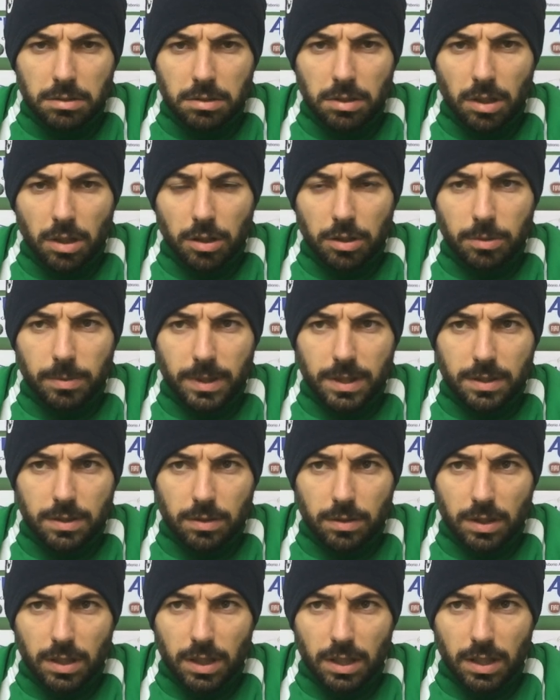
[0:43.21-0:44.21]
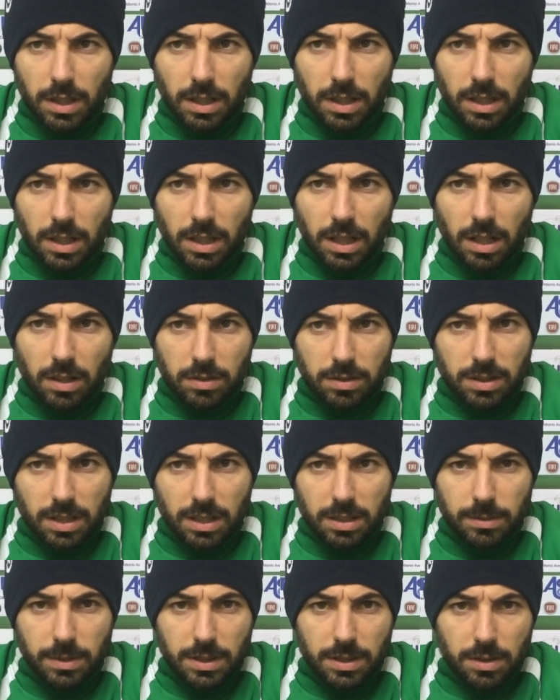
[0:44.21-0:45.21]
No, io penso che la nostra
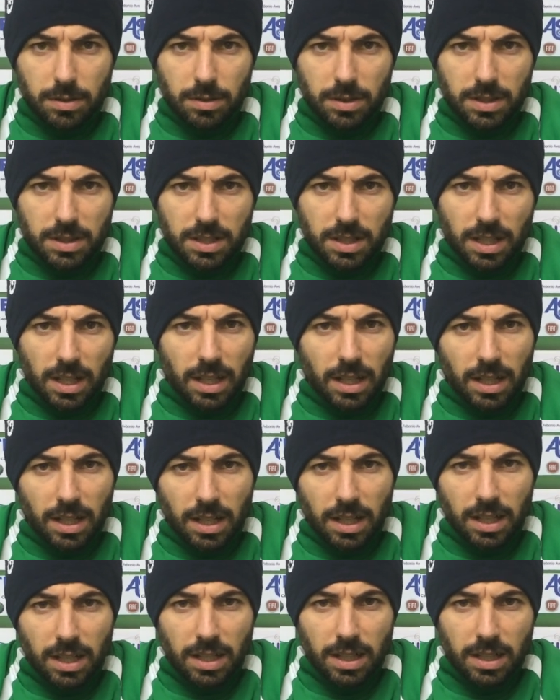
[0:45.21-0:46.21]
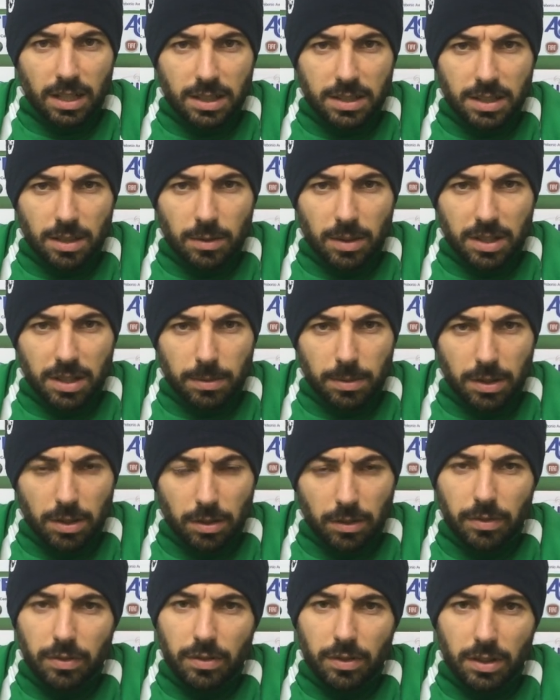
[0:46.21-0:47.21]
dimensione sia, sia quella dei
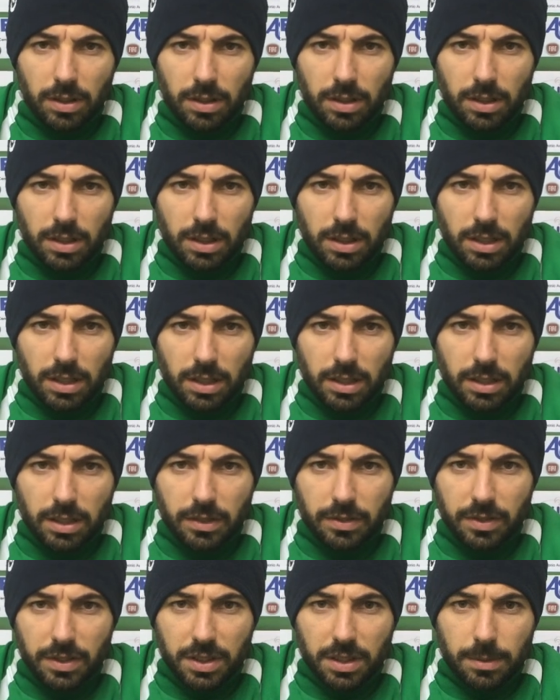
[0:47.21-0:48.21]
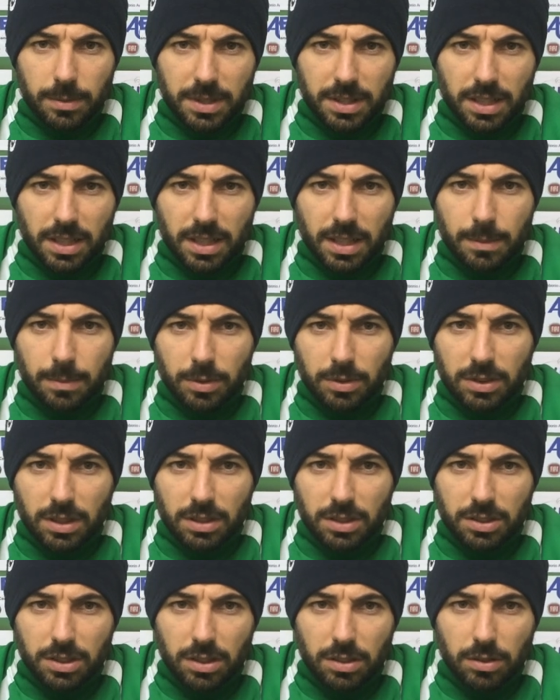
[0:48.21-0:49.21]
playoff e effettivamente il campo sta
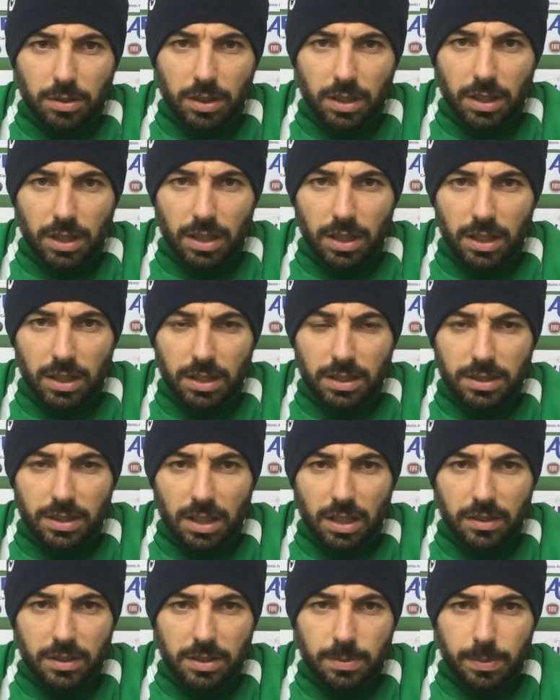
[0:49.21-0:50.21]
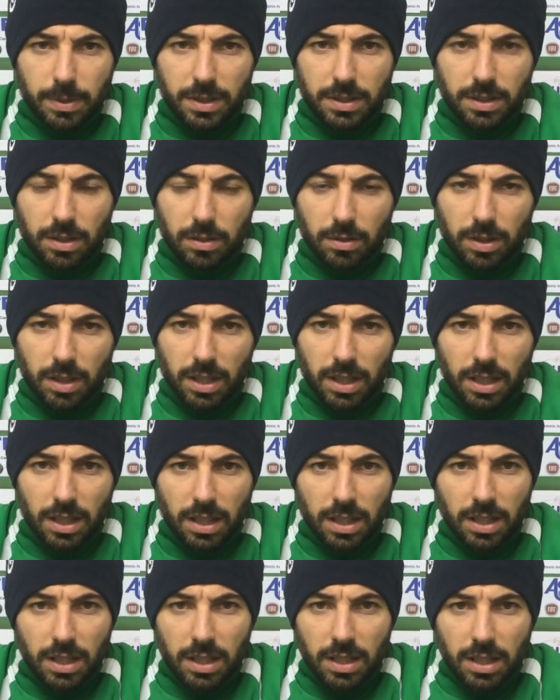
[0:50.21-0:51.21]
dicendo che sia la Vispesaro che
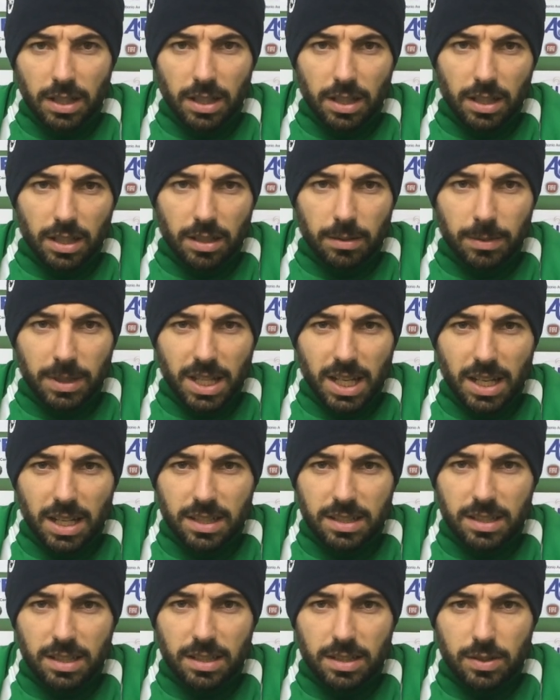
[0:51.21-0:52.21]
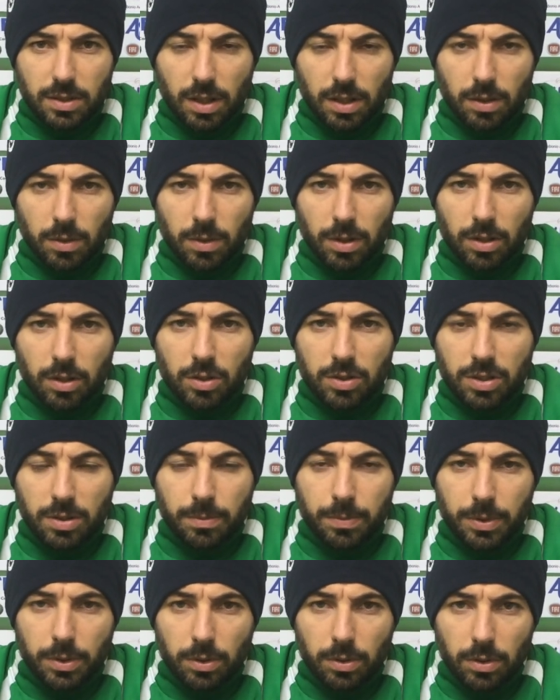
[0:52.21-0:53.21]
eh, il Manelica stesso hanno qualcosa
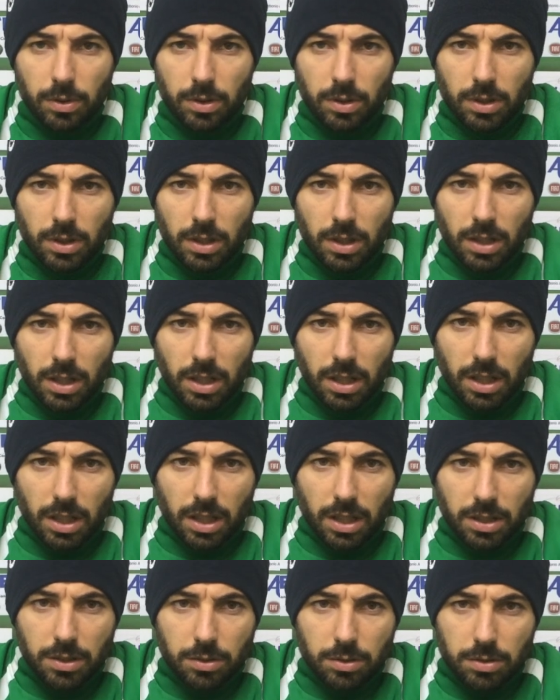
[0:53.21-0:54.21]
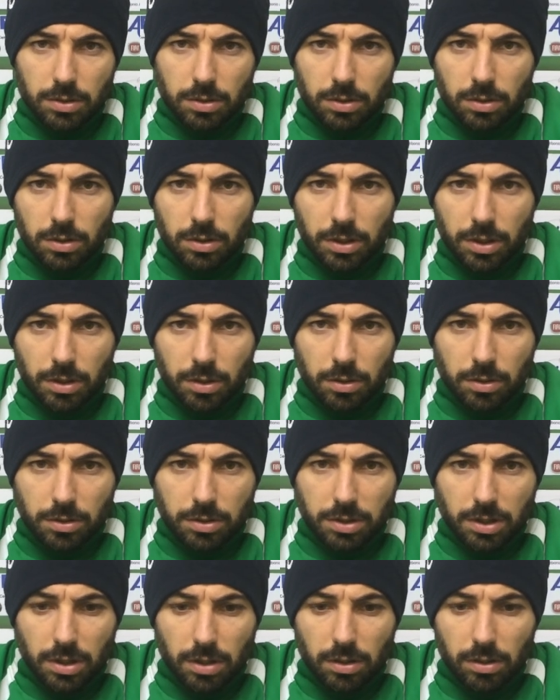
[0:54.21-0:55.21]
in più è giusto
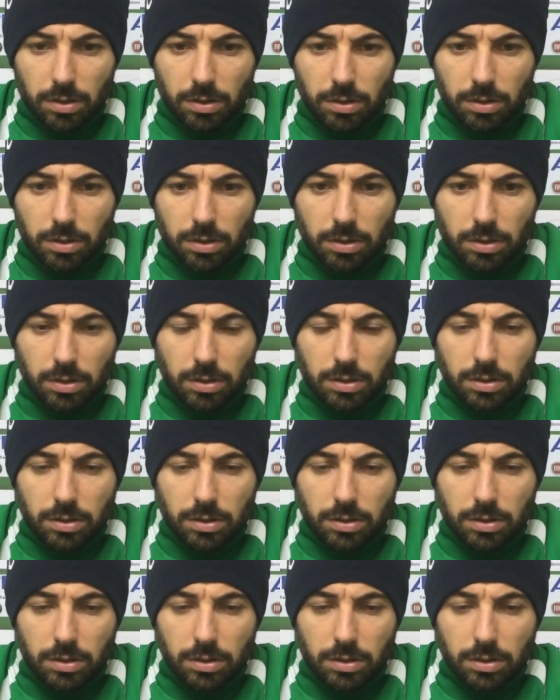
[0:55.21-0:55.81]
riconoscerlo